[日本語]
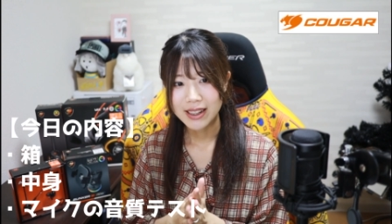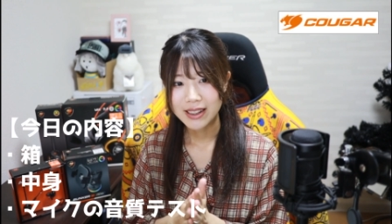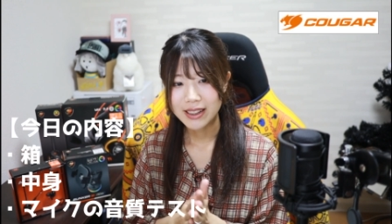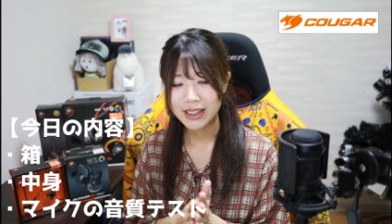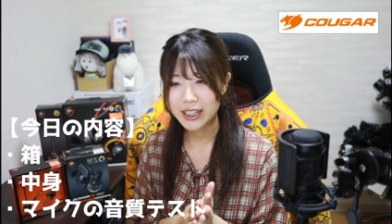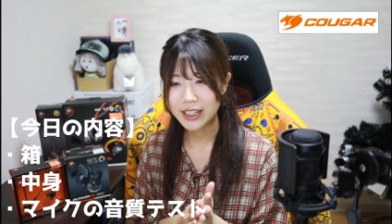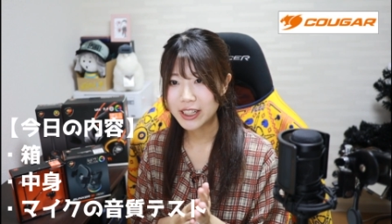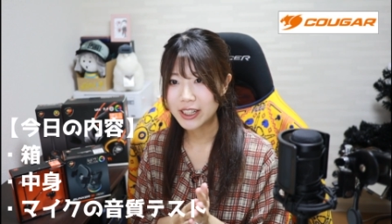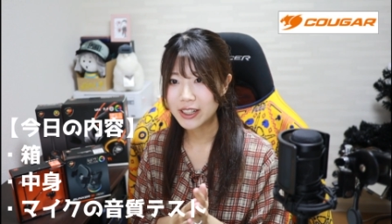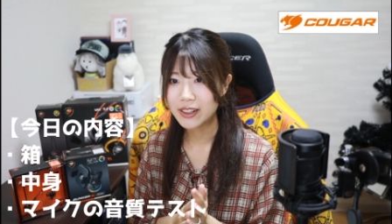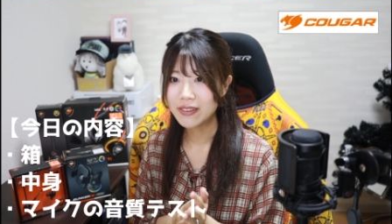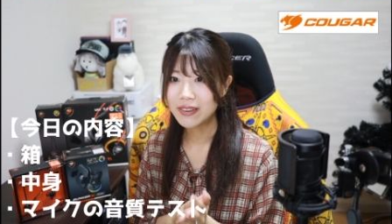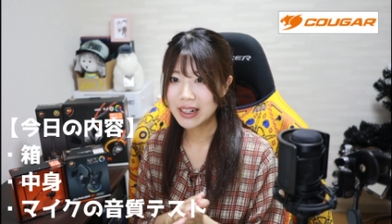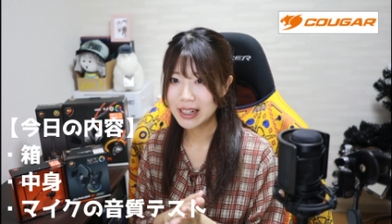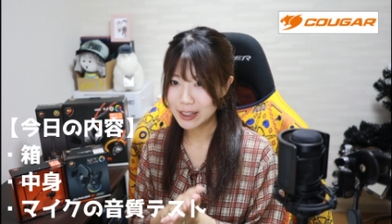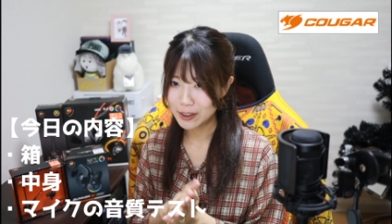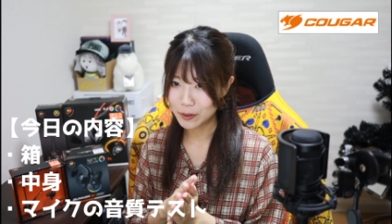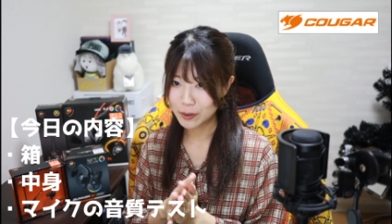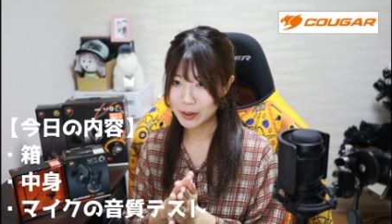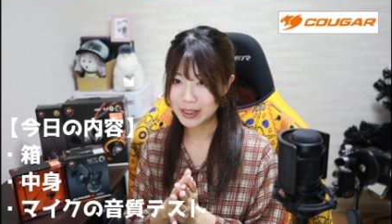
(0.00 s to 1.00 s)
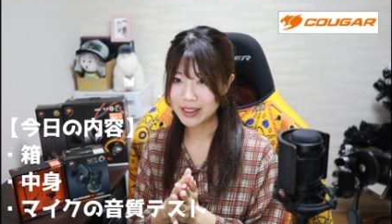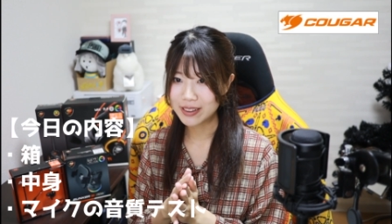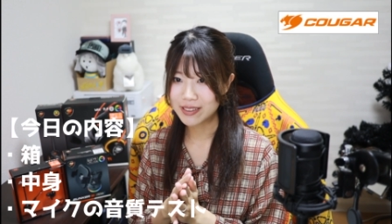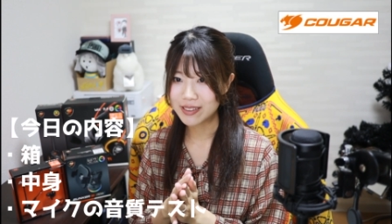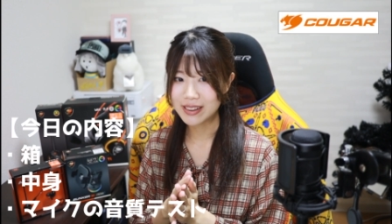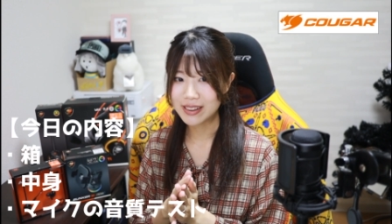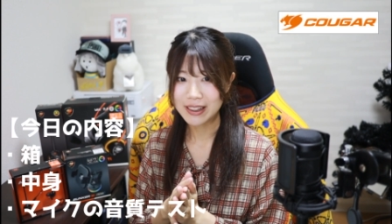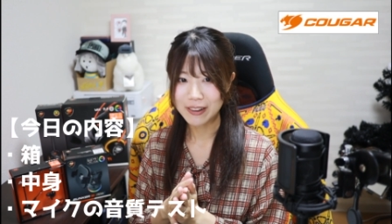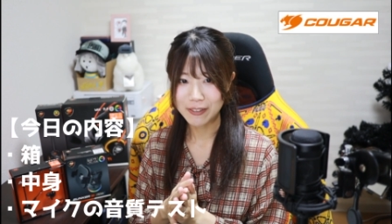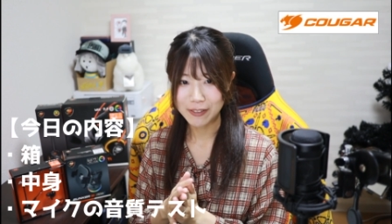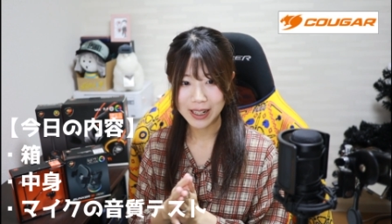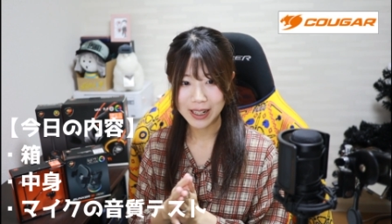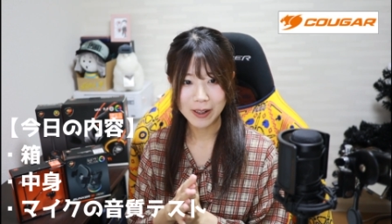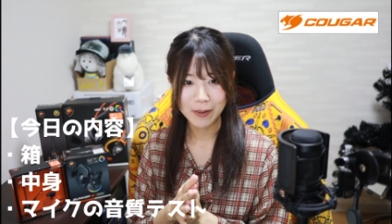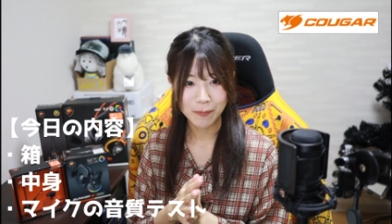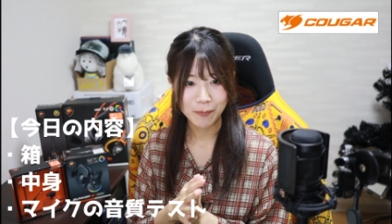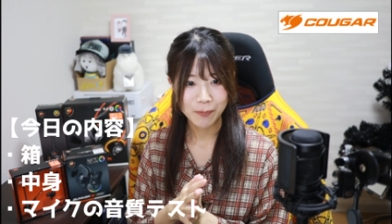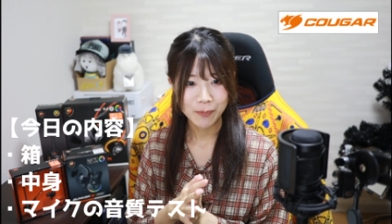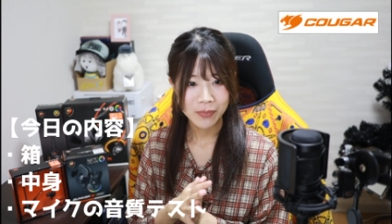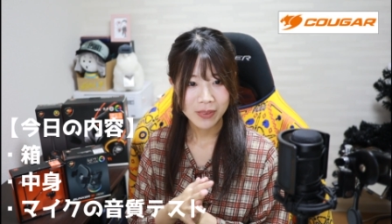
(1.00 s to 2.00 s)
で、使用感とかについて
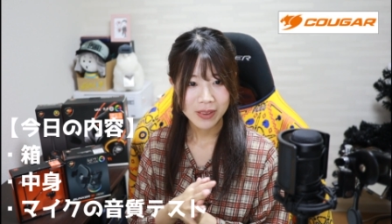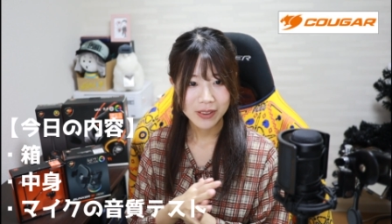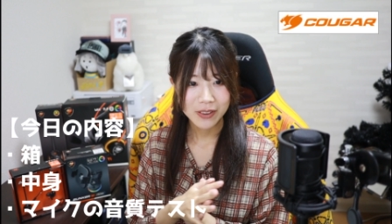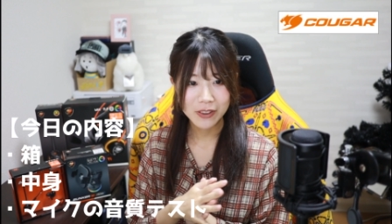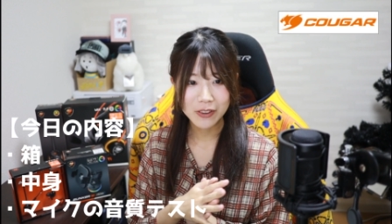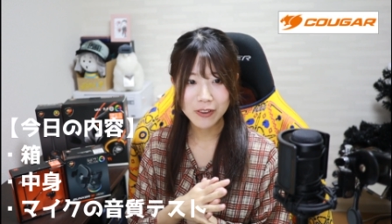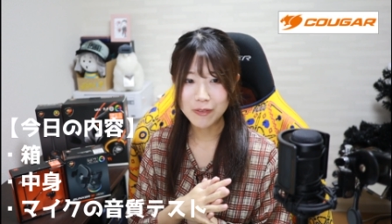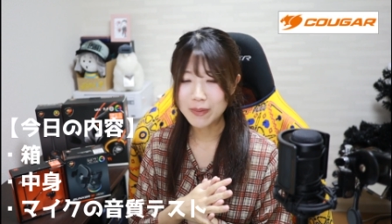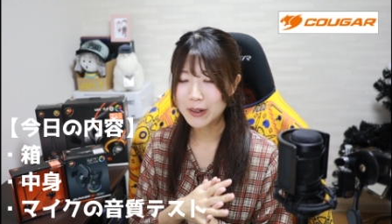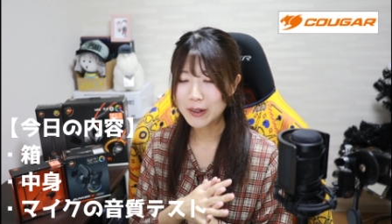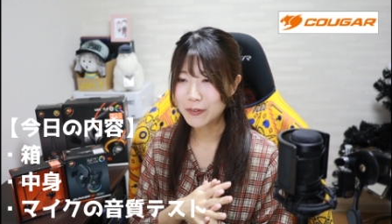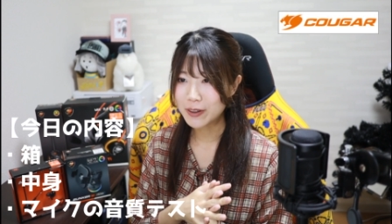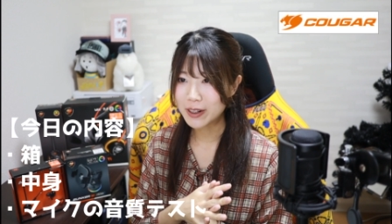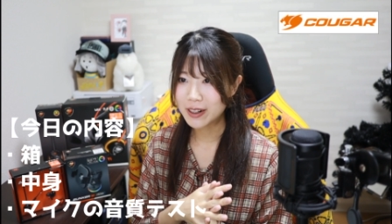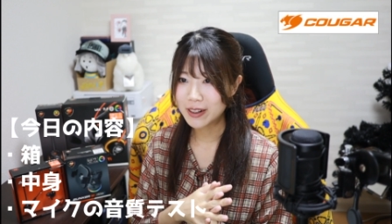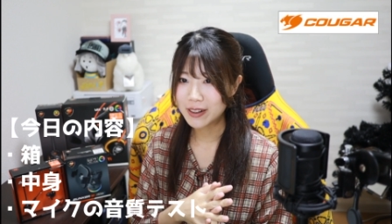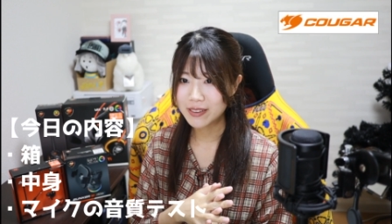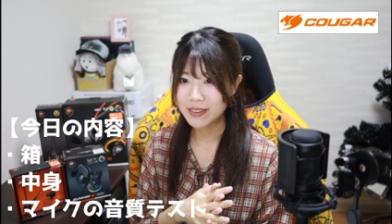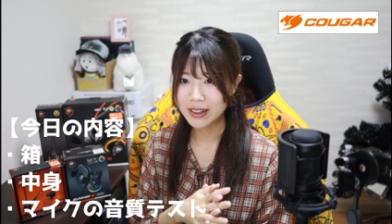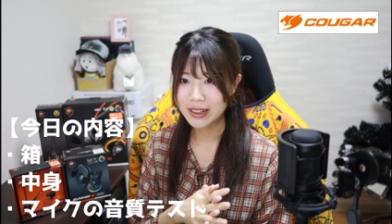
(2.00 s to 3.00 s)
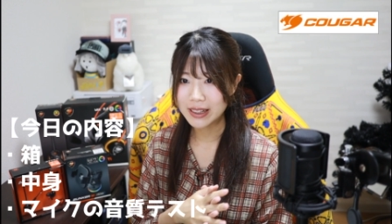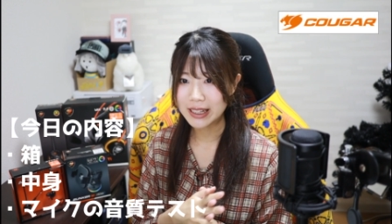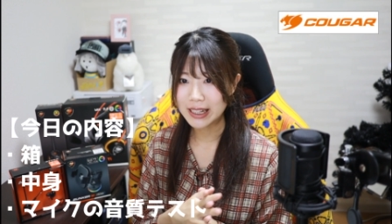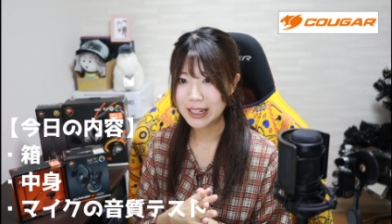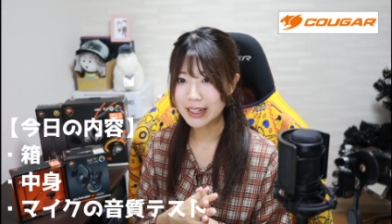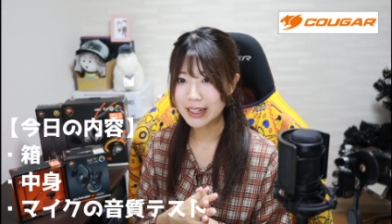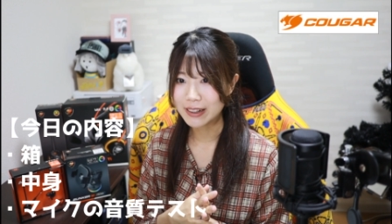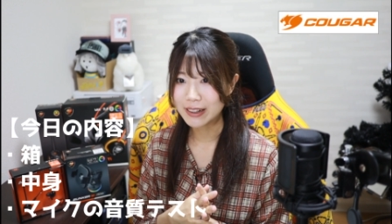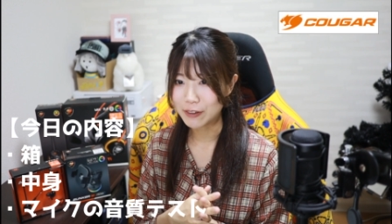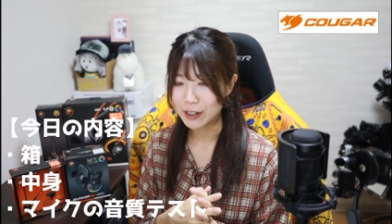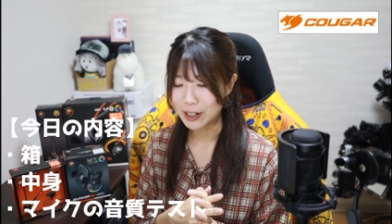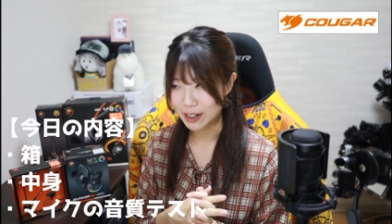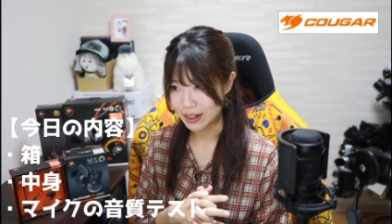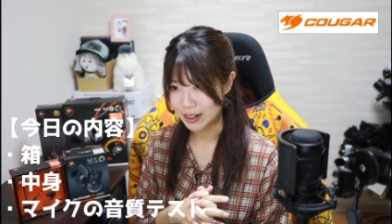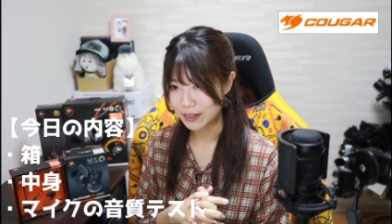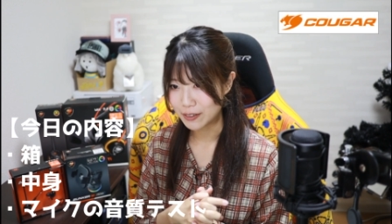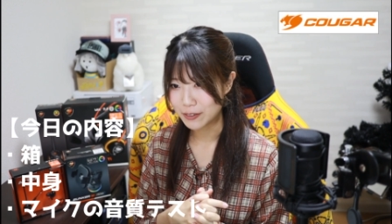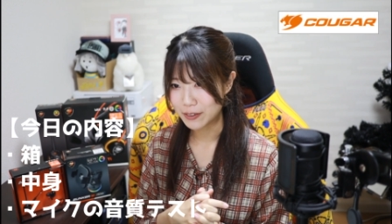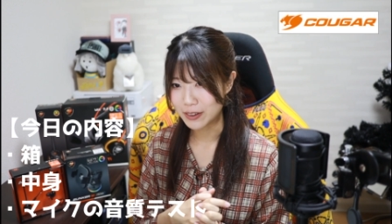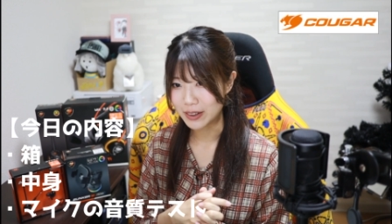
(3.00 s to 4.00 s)
は、ちょっとこれから使っていかなわか
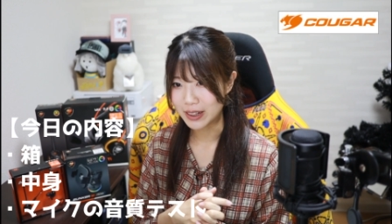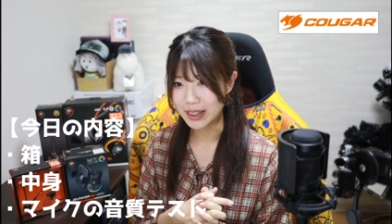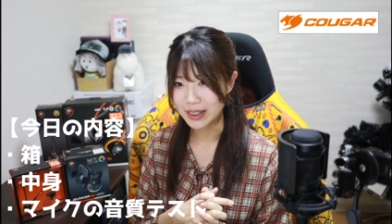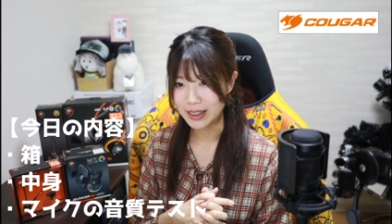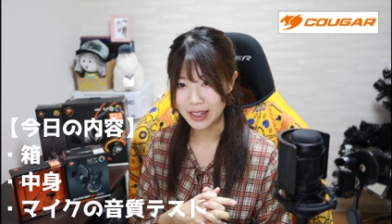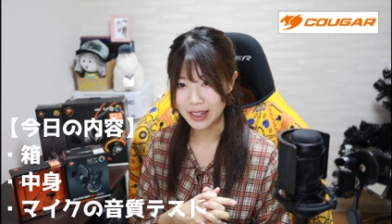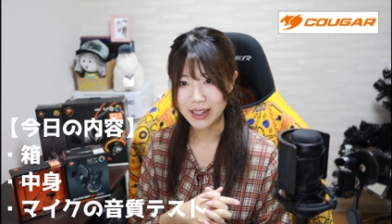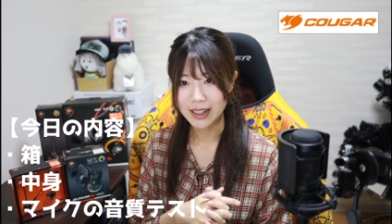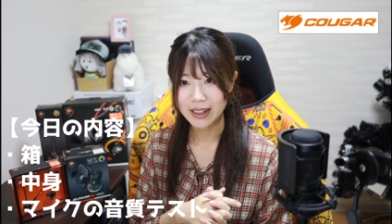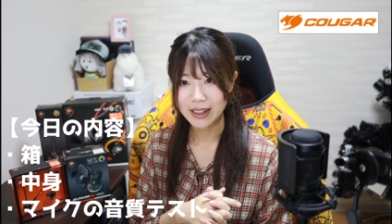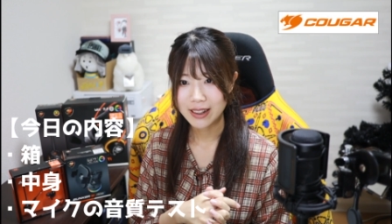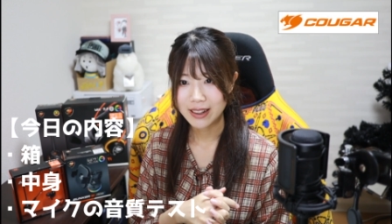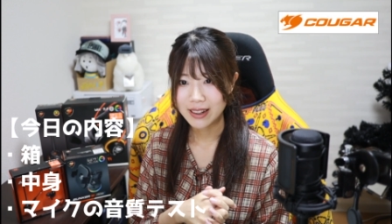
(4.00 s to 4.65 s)
らんことなんで、